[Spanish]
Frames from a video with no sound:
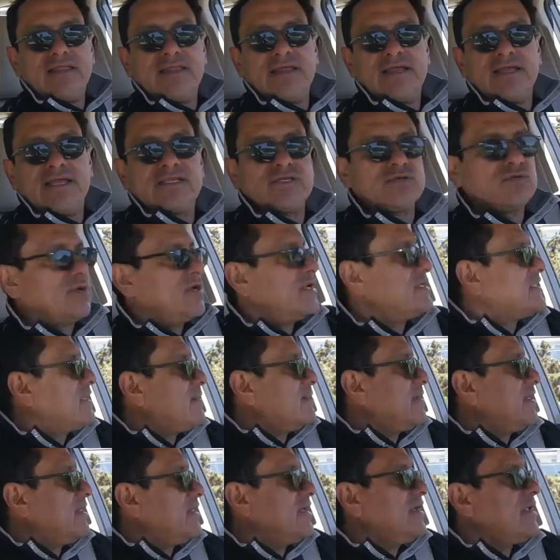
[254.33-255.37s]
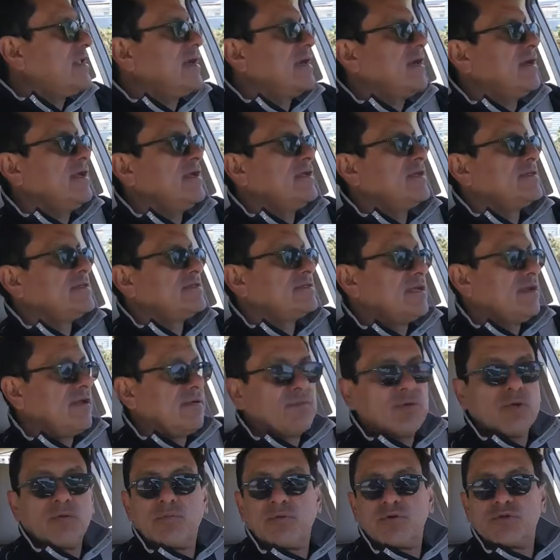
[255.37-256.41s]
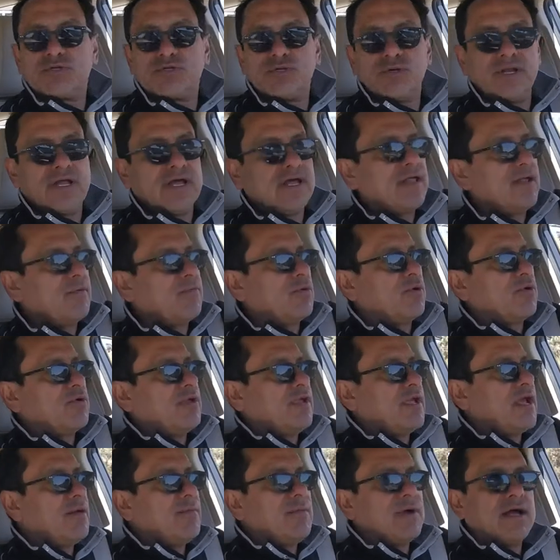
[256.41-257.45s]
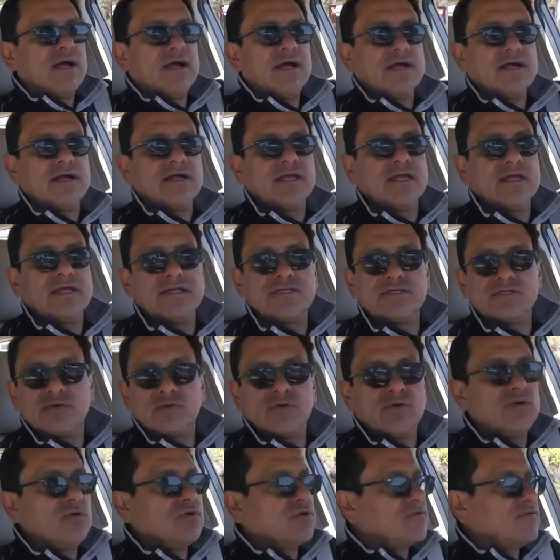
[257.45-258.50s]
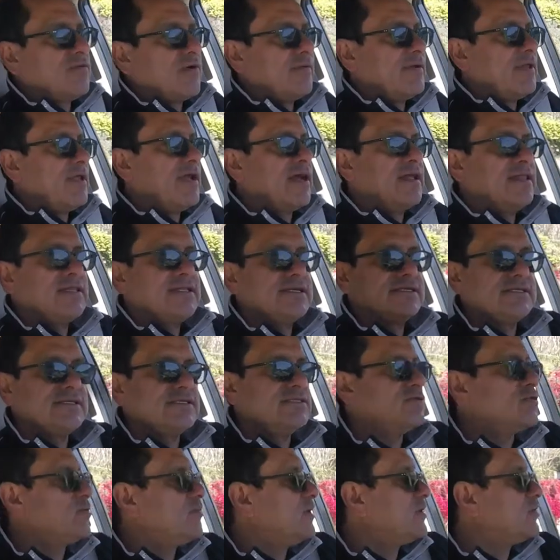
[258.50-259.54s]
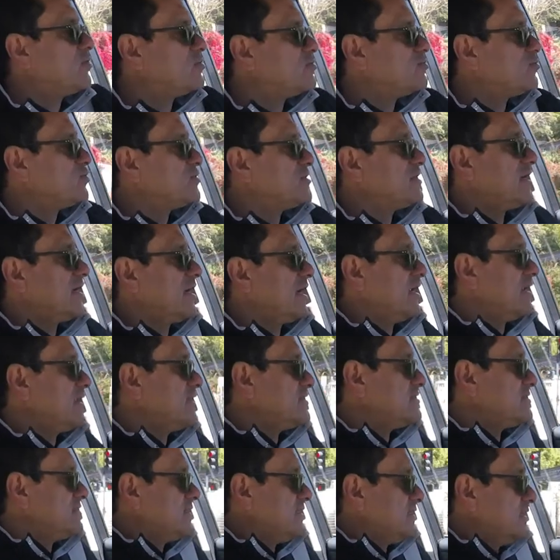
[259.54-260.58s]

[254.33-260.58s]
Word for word: De hecho, esta madera es eh, proporcionada por Yamaha, que son los fabricantes de instrumentos musicales.